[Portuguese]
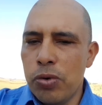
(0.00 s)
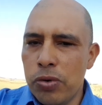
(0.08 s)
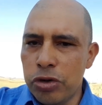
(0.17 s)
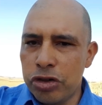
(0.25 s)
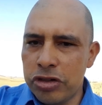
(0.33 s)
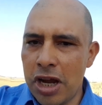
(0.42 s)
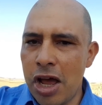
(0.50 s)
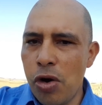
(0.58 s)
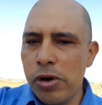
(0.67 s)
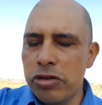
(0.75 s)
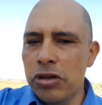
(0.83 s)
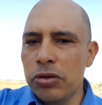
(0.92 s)
o chá
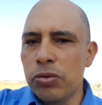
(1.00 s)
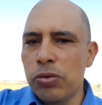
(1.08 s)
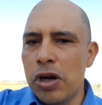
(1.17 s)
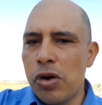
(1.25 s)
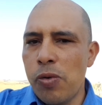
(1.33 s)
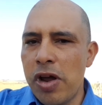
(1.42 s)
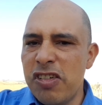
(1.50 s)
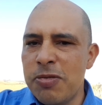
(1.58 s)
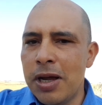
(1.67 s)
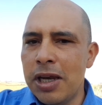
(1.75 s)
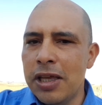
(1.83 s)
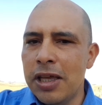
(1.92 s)
ou a tintura com erva
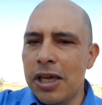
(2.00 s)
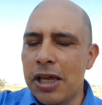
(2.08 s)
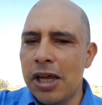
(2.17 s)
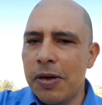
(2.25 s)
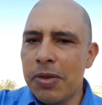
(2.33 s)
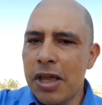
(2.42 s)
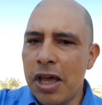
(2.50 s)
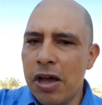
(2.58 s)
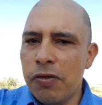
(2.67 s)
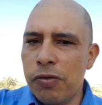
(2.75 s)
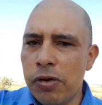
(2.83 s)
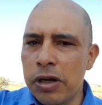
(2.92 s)
baleeira,
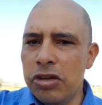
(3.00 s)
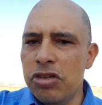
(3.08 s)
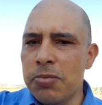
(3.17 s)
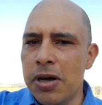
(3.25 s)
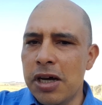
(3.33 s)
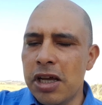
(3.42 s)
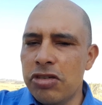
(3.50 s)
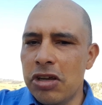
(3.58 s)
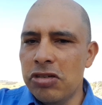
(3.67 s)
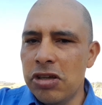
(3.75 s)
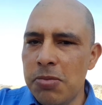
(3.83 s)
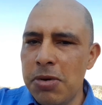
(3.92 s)
folhas de manga e
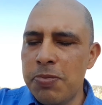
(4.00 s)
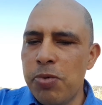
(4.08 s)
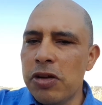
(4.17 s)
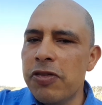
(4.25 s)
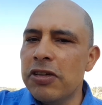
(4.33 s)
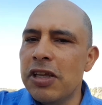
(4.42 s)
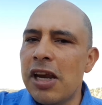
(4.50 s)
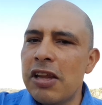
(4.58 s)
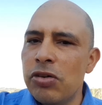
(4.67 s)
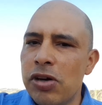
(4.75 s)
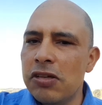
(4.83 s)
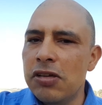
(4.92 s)
gengibre e pode fazer a
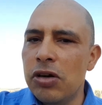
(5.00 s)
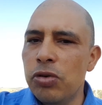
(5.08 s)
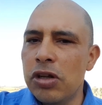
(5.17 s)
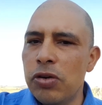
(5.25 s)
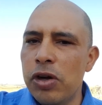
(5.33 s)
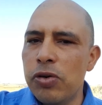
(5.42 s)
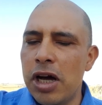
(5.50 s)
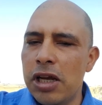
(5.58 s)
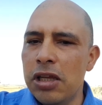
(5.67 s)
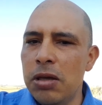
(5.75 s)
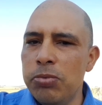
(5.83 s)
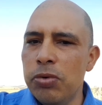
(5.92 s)
inalação caseira usando
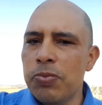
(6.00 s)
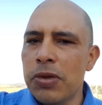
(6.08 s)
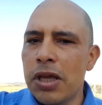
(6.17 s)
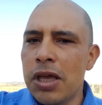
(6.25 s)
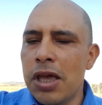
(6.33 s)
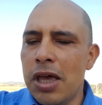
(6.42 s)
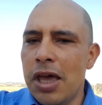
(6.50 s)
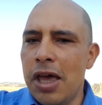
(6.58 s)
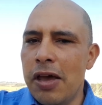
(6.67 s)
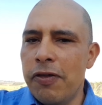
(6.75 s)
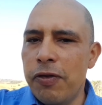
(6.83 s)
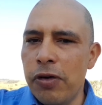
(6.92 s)
eucalipto,
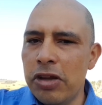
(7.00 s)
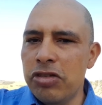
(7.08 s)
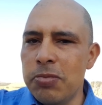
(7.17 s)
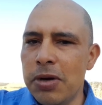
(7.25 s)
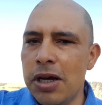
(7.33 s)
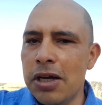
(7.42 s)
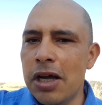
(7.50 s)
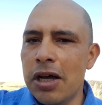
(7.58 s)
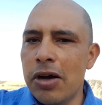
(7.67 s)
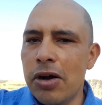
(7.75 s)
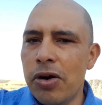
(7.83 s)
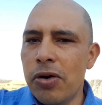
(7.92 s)
é, folhas de
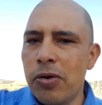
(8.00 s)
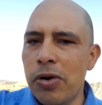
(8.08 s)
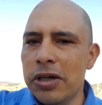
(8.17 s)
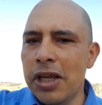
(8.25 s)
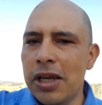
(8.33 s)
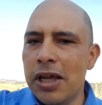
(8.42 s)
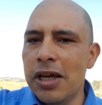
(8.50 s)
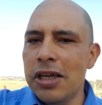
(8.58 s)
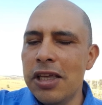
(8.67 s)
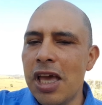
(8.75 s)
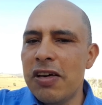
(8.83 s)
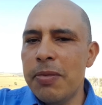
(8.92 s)
manga, hortelã
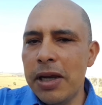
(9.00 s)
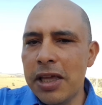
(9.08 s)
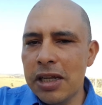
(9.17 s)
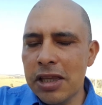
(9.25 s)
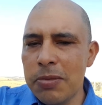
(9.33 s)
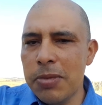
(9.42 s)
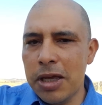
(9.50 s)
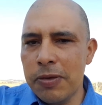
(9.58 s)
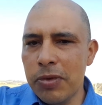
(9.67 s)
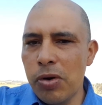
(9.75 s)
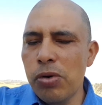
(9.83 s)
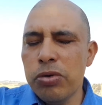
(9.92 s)
e erva baleeira também,
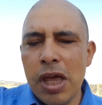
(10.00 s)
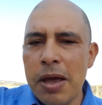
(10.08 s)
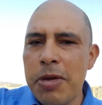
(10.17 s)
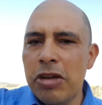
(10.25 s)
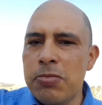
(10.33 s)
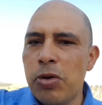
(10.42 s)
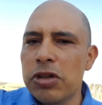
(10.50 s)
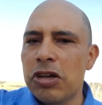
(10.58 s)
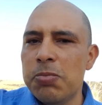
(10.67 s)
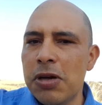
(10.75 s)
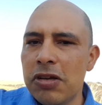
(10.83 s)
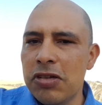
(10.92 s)
ou até mesmo outras
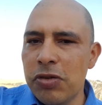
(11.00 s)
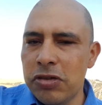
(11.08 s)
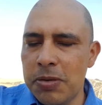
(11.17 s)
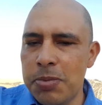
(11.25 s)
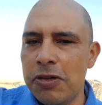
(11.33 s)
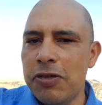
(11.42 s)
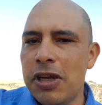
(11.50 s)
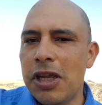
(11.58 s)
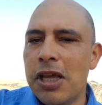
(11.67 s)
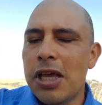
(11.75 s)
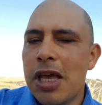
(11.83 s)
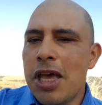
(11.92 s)
plantas se você
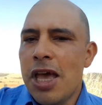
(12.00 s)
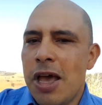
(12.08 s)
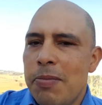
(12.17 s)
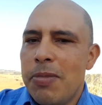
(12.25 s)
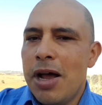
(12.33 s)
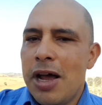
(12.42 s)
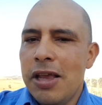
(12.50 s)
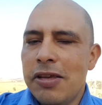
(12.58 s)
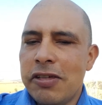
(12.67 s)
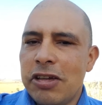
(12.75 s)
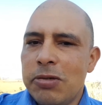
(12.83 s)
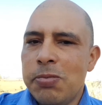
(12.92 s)
preferir. Mas
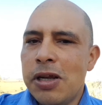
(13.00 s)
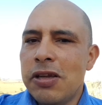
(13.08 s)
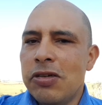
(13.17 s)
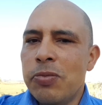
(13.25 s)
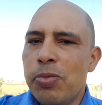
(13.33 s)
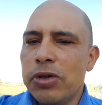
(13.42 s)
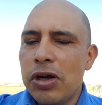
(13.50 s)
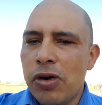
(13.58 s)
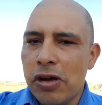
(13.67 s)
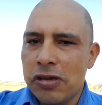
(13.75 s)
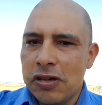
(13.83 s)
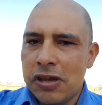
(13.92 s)
essas plantas são
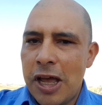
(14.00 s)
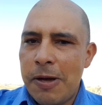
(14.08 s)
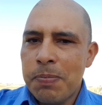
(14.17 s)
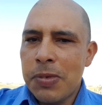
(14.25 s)
poderosas, tá?